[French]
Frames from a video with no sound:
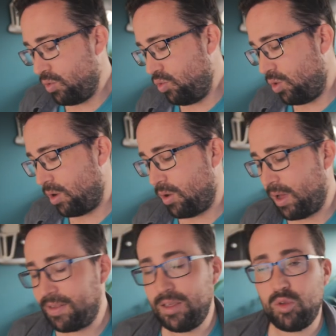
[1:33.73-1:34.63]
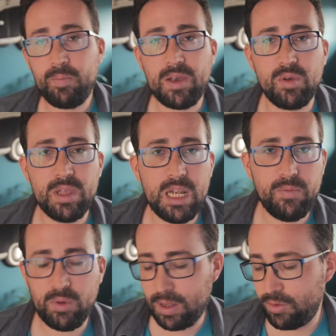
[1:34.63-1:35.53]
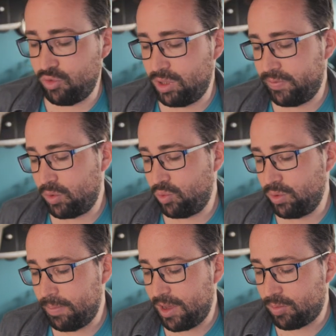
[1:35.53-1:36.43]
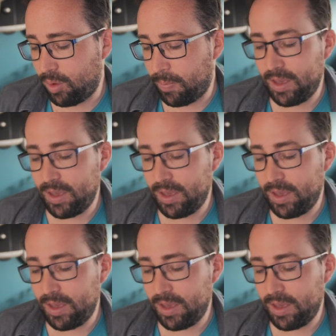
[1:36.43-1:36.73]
ou à titre personnel, il faudra justifier tout déplacement.